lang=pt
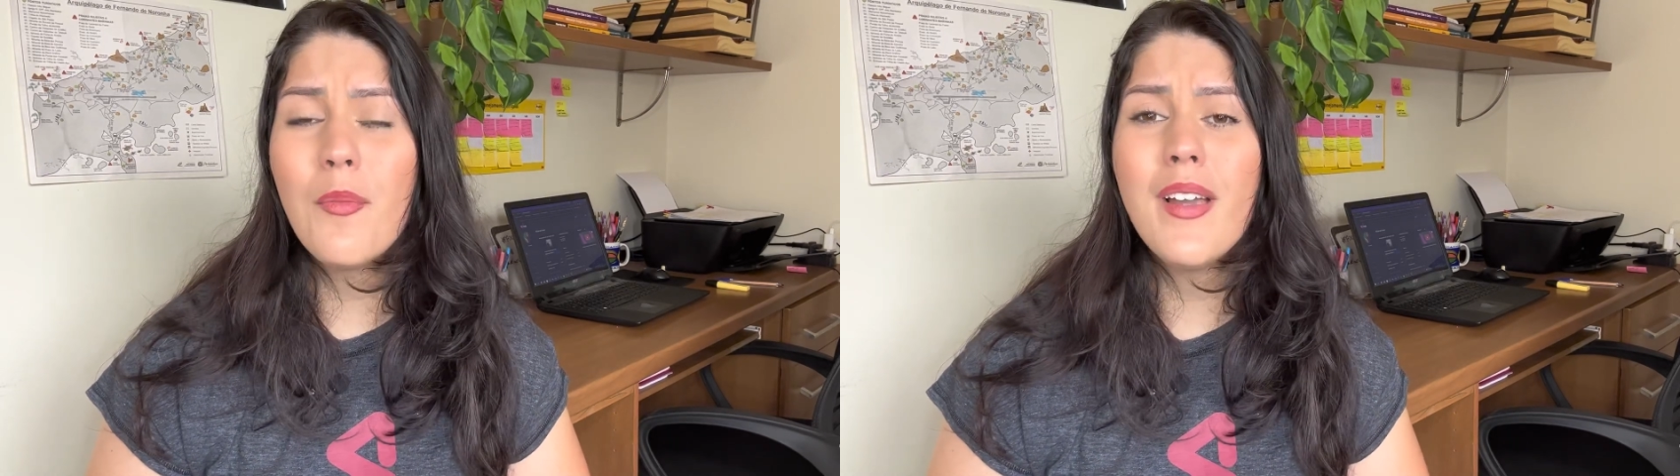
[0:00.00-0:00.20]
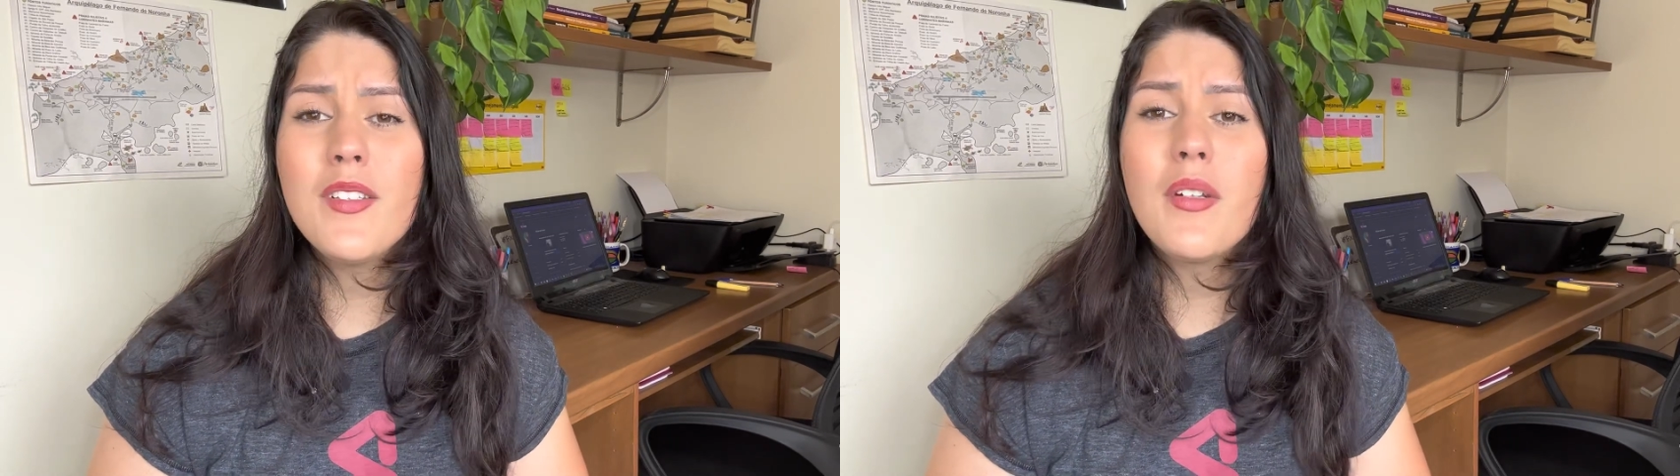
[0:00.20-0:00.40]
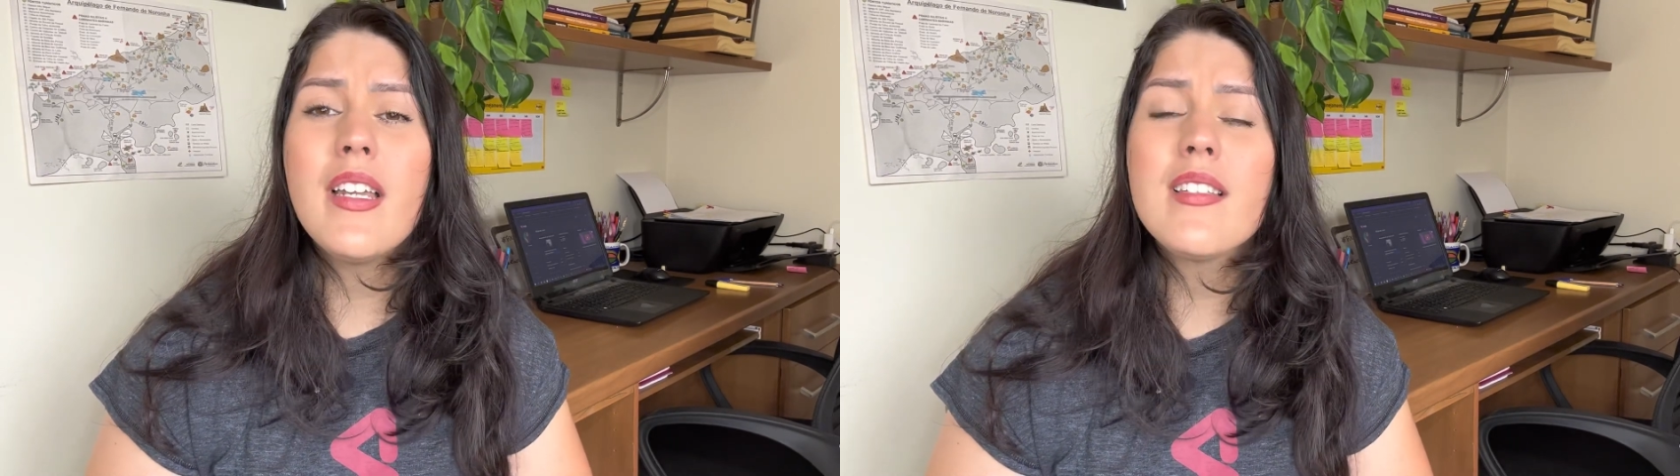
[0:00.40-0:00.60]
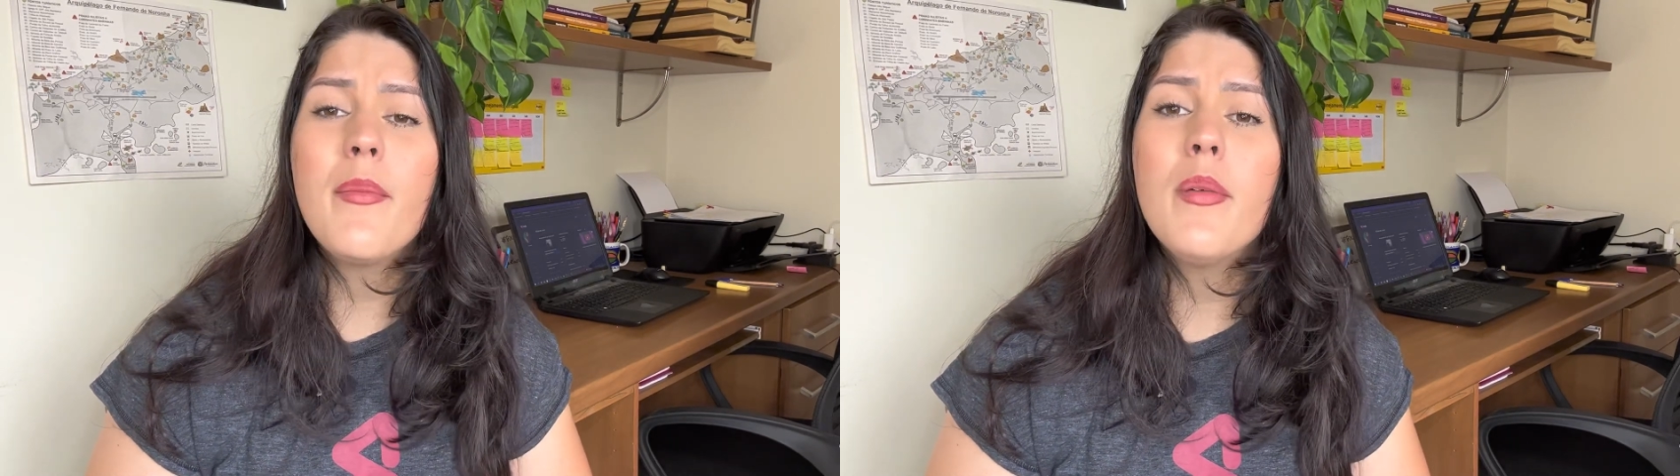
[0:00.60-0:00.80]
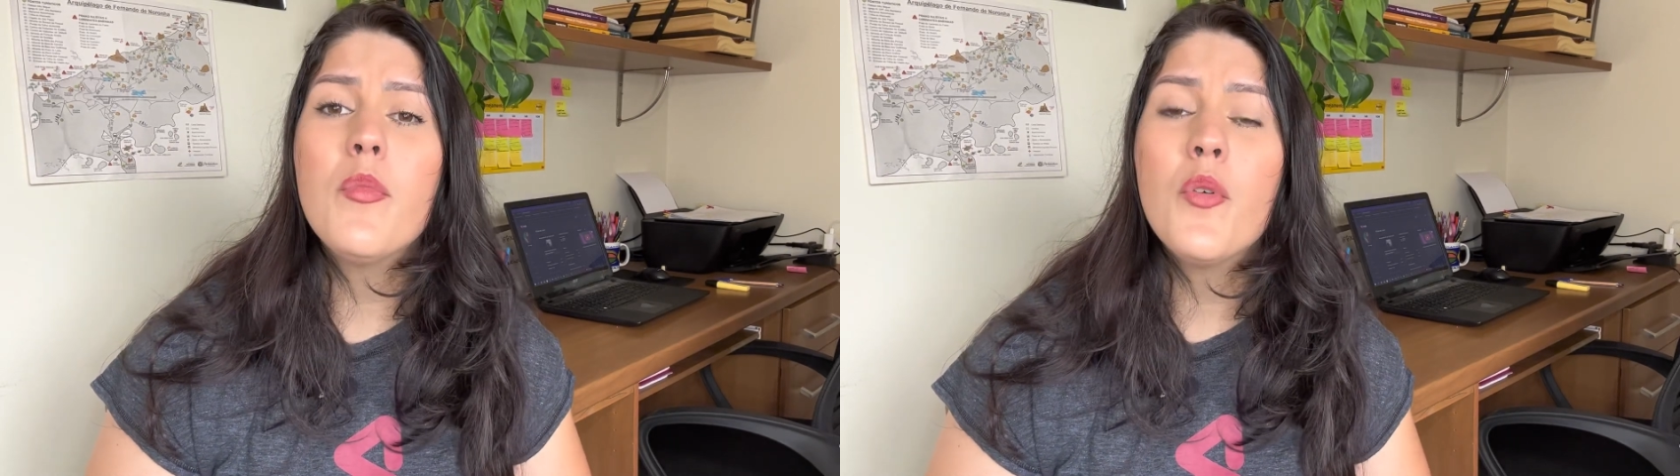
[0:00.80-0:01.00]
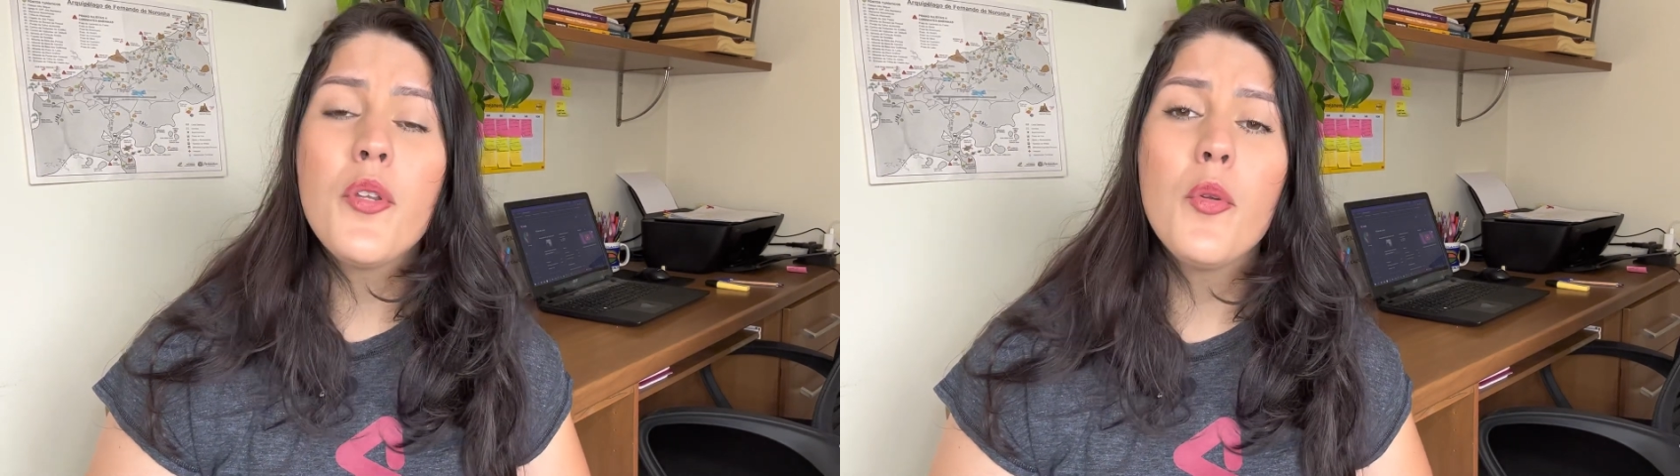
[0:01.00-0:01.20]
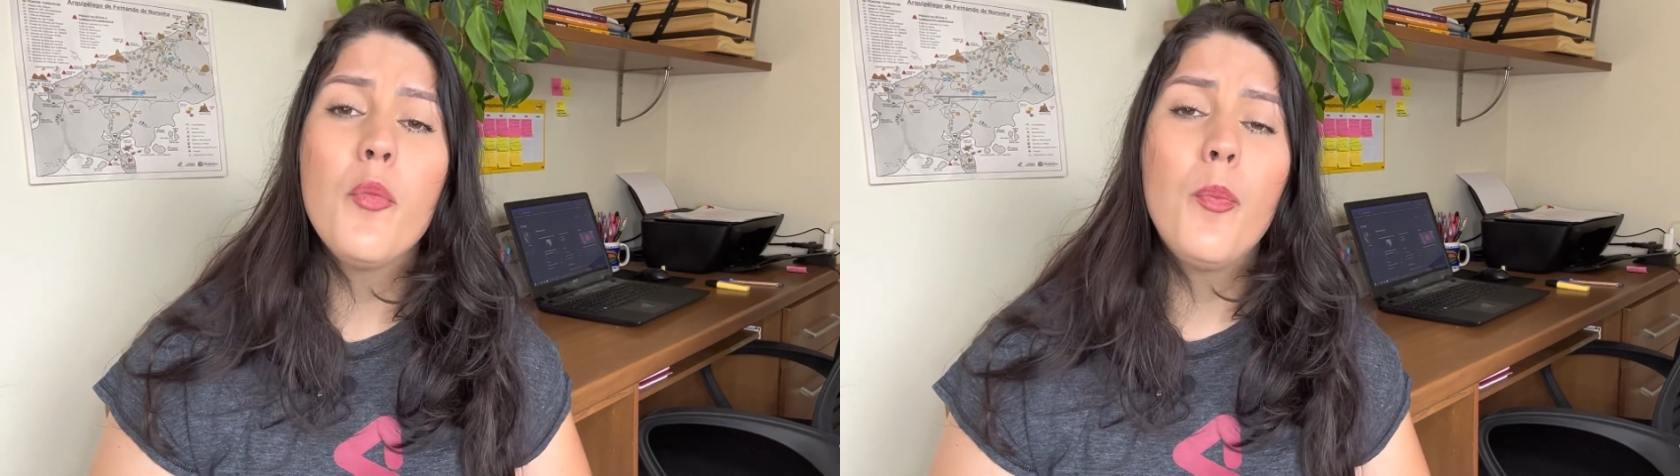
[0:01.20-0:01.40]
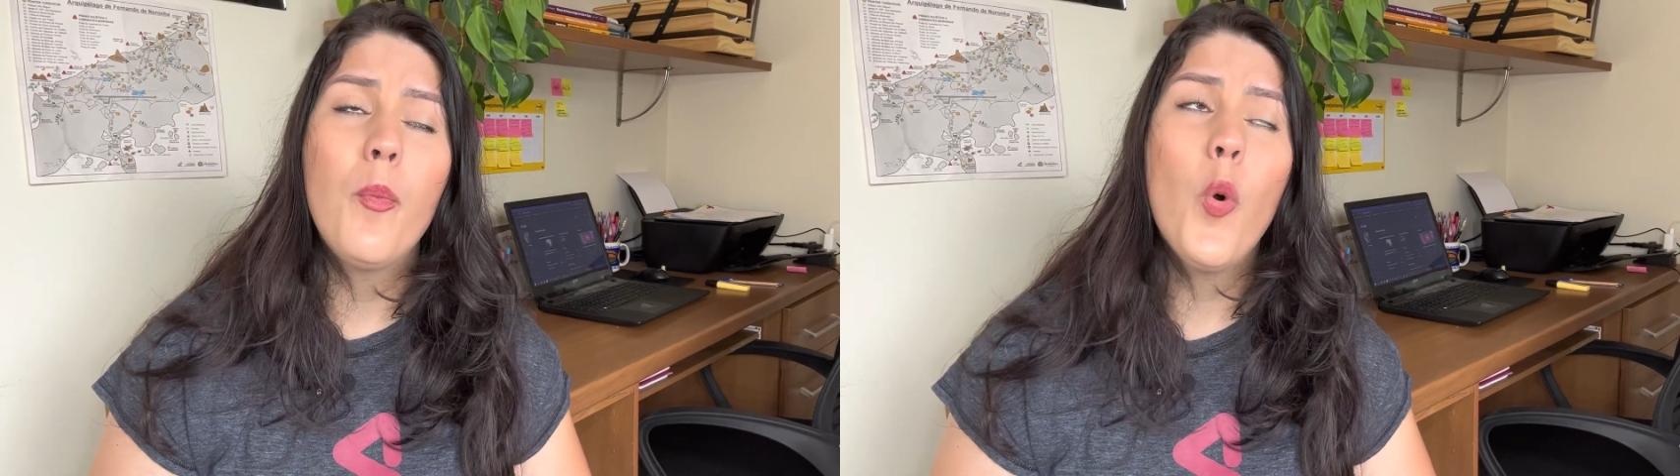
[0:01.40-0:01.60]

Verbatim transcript: mas eu queria saber muito